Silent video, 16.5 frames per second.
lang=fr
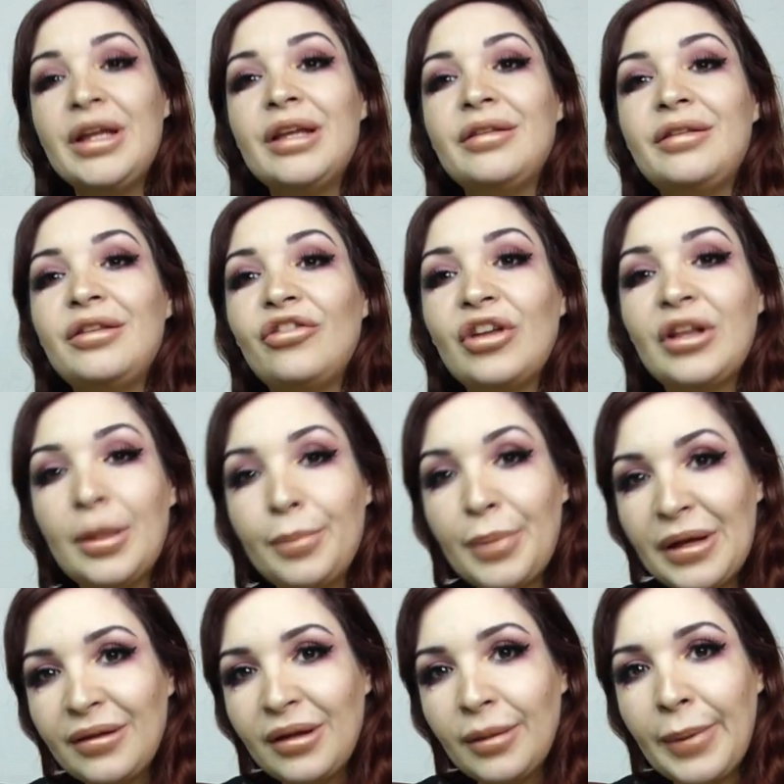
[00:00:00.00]
Si j'étais
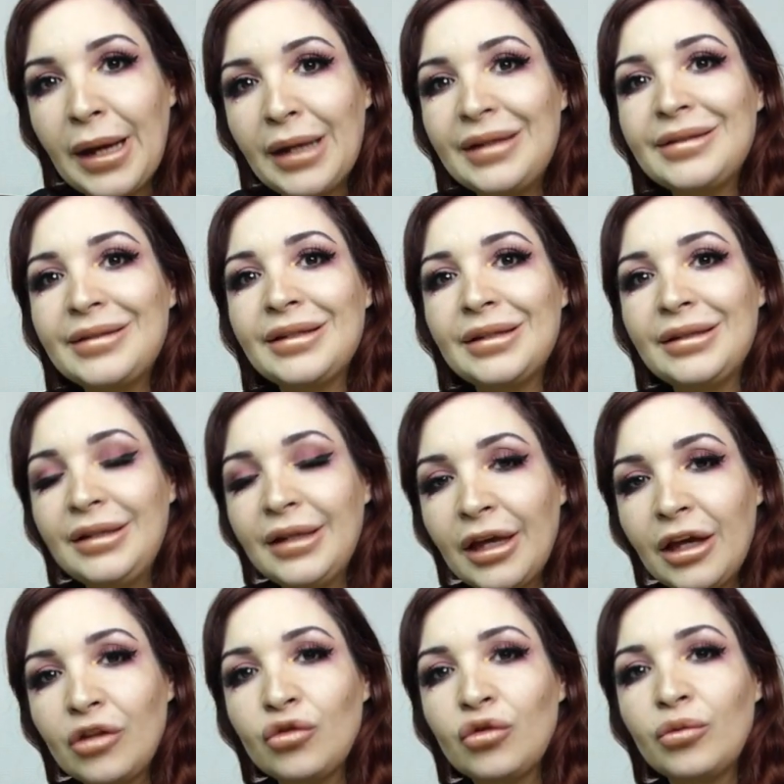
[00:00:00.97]
passée par les sites
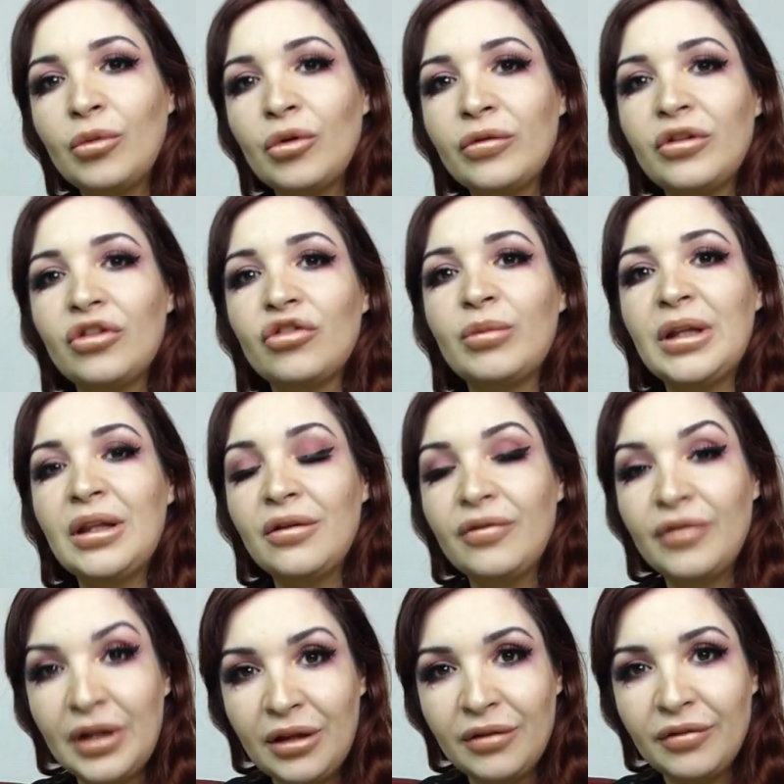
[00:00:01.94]
directement, si je m'étais
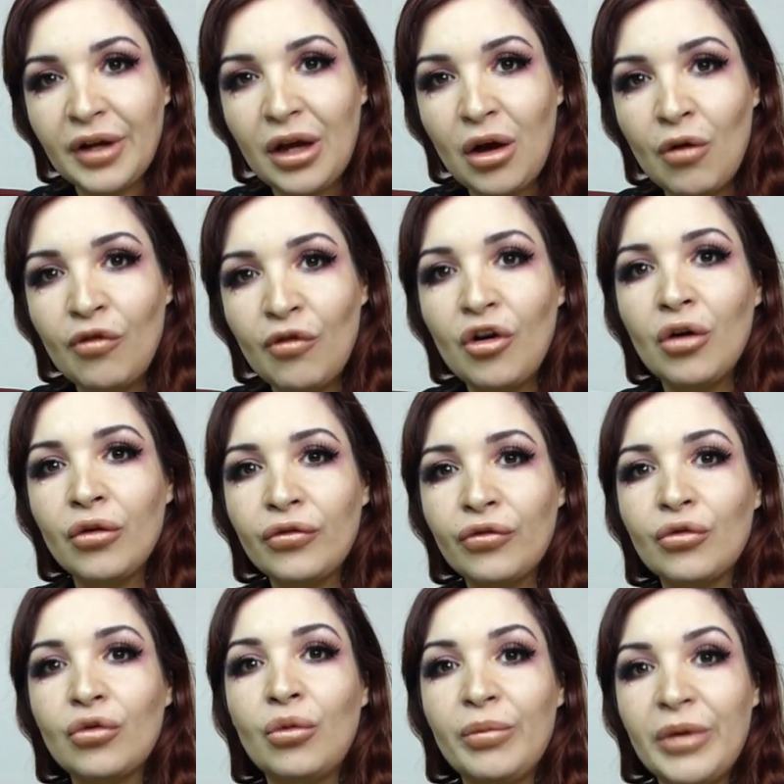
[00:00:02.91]
fait livrer en
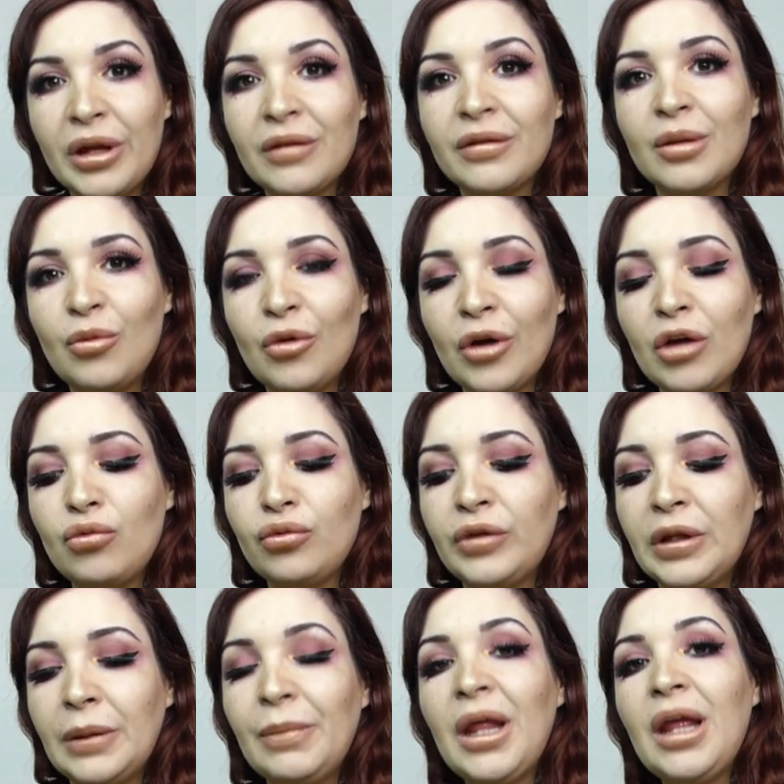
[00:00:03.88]
France, combien ça m'aurait
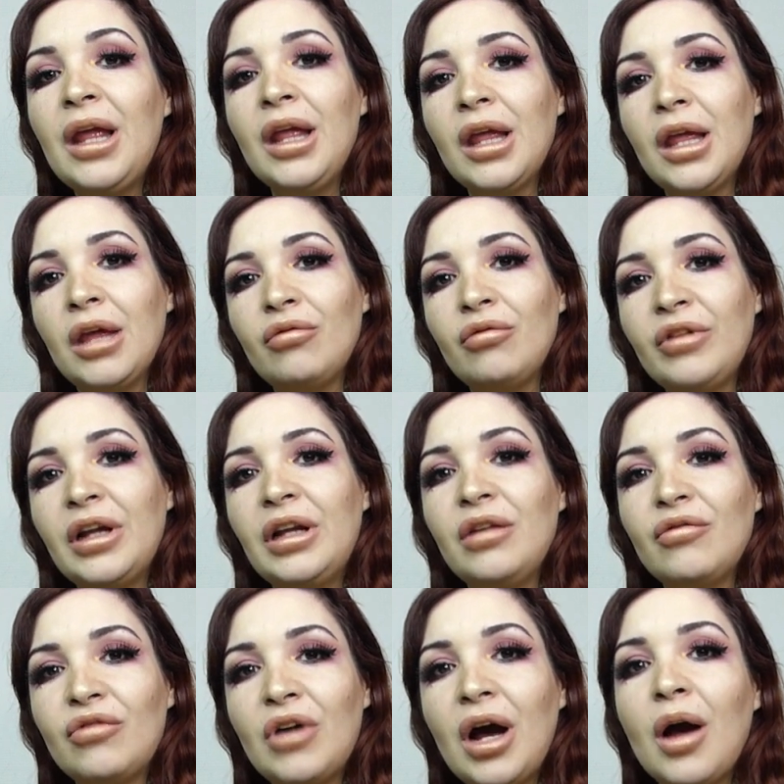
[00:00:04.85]
coûté et vous allez
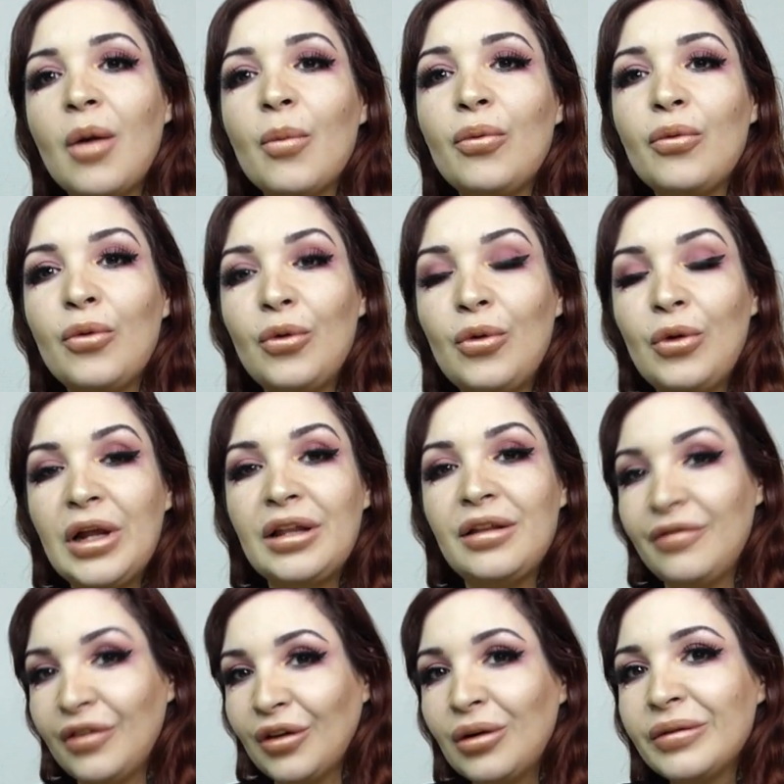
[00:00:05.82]
voir un peu la
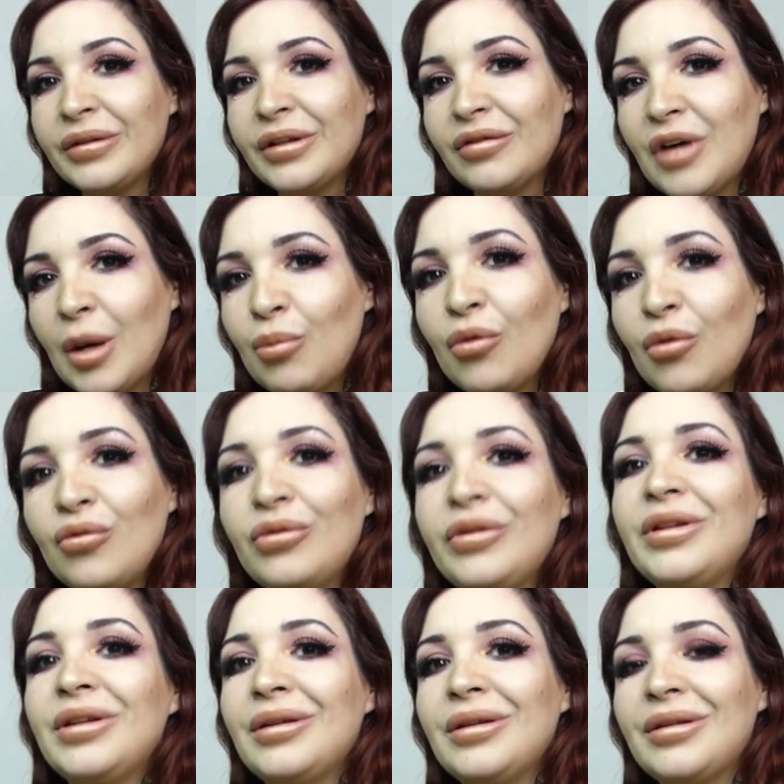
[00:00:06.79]
différence et voir pour vous
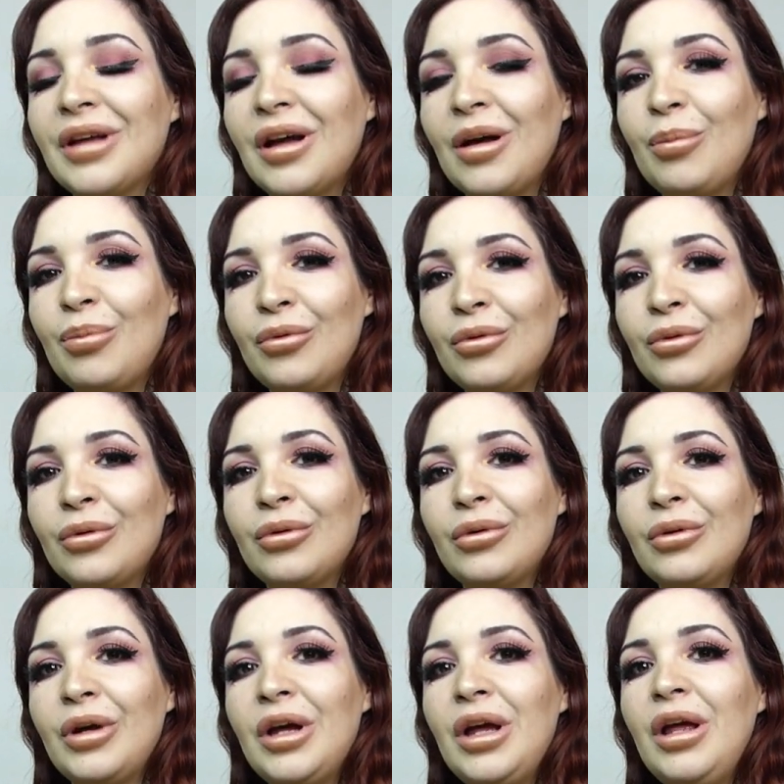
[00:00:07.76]
si ça peut
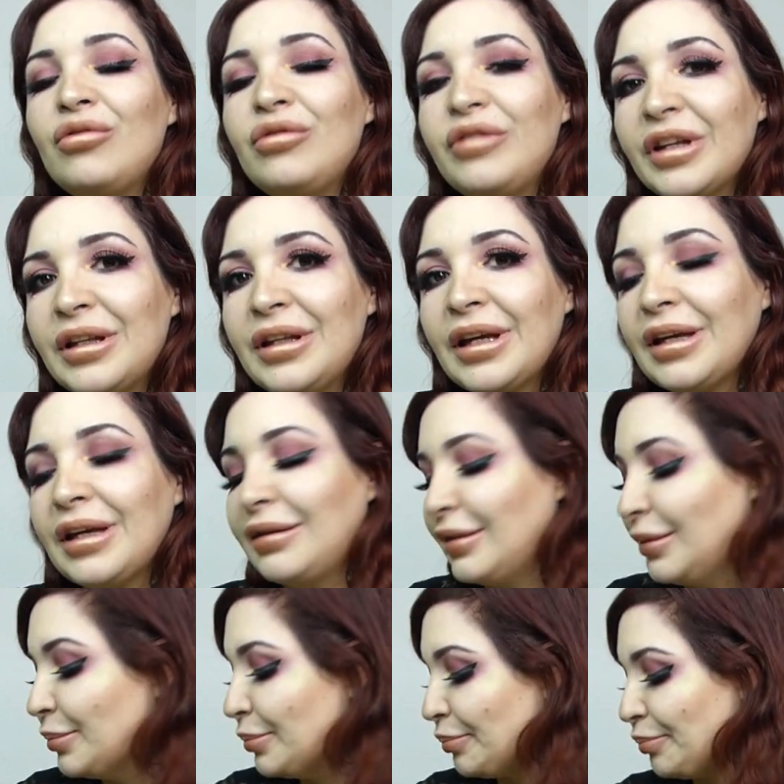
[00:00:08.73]
euh, vous
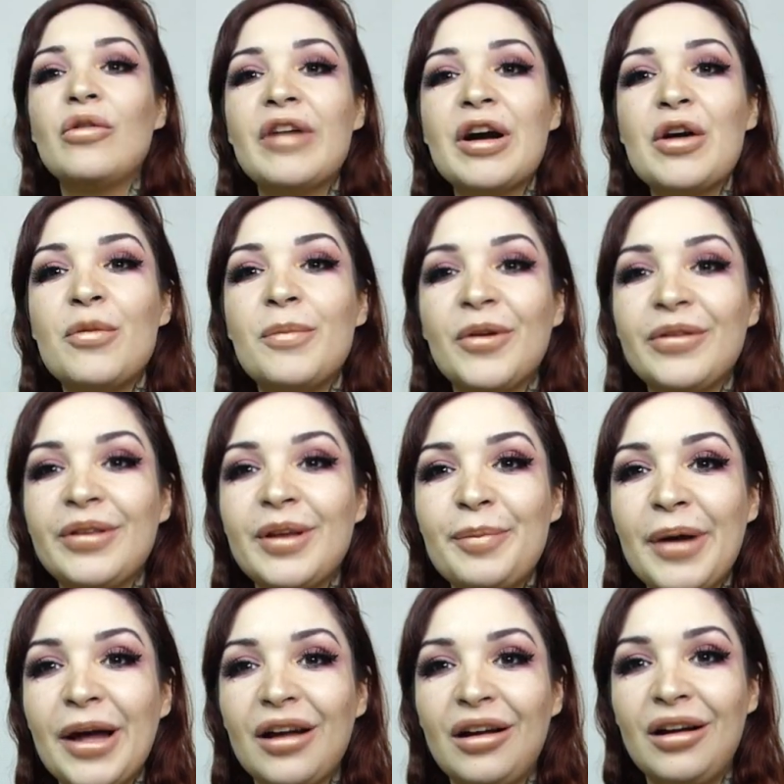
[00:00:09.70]
intéresser. On va commencer
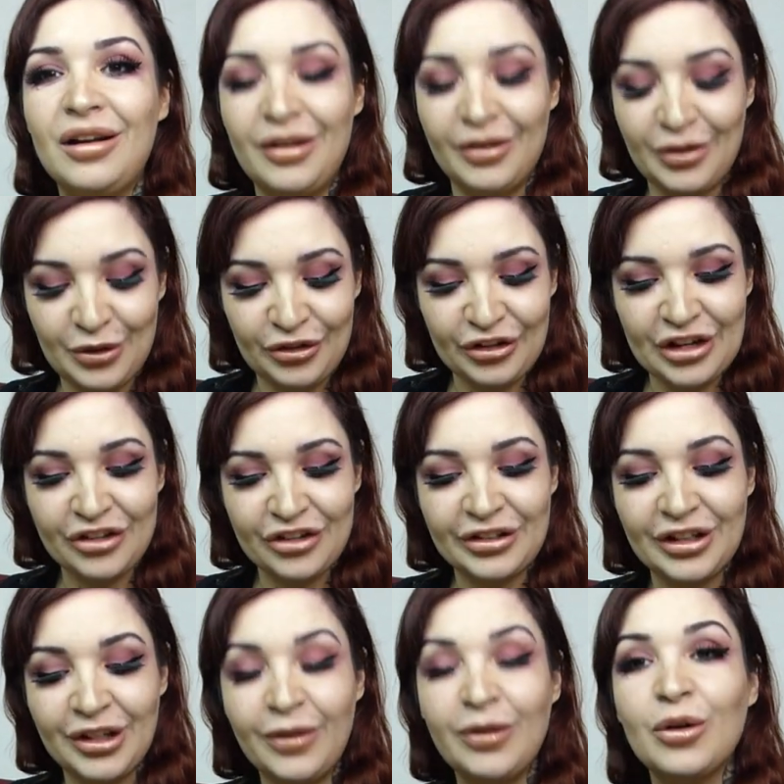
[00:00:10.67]
par euh, ce que j'ai
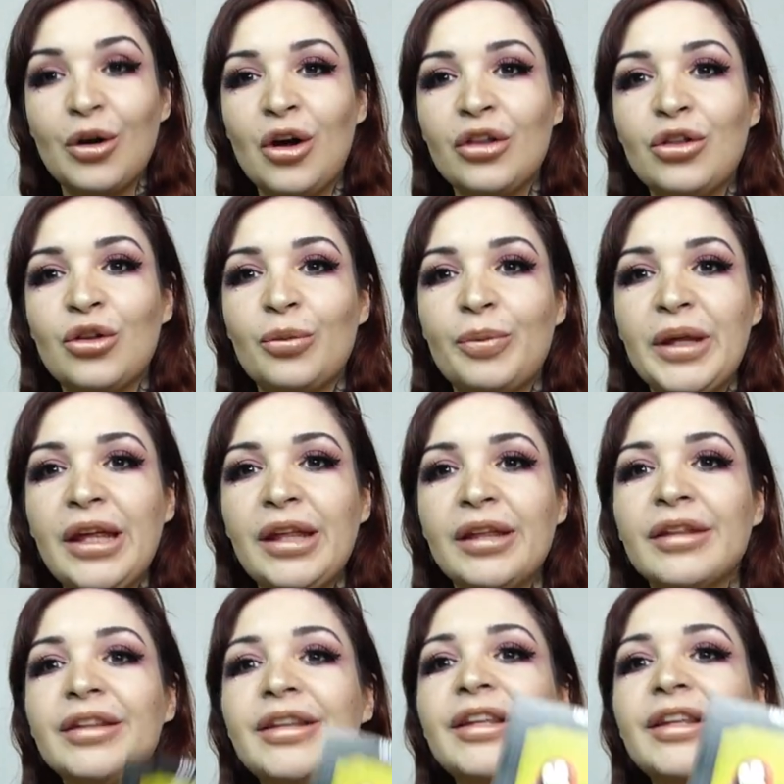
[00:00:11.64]
acheté sur Hot Topic.